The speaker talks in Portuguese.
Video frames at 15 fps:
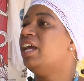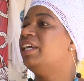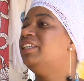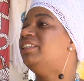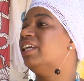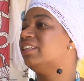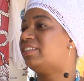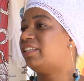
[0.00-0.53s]

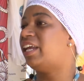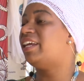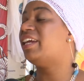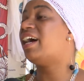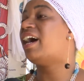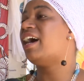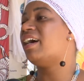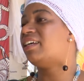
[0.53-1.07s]
Ainda
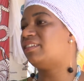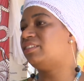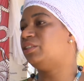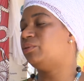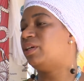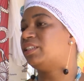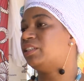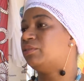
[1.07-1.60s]
tem a
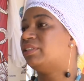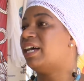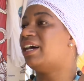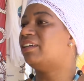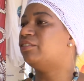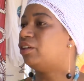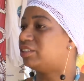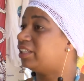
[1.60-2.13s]
situação da
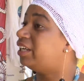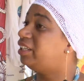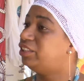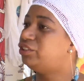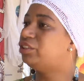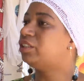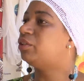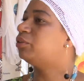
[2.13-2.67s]
nossa
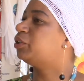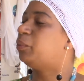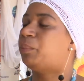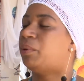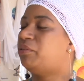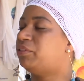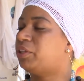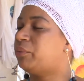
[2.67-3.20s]
religião que o
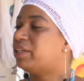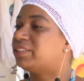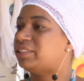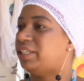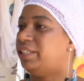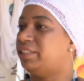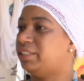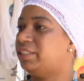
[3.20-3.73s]
povo não
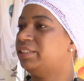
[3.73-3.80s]
aceita.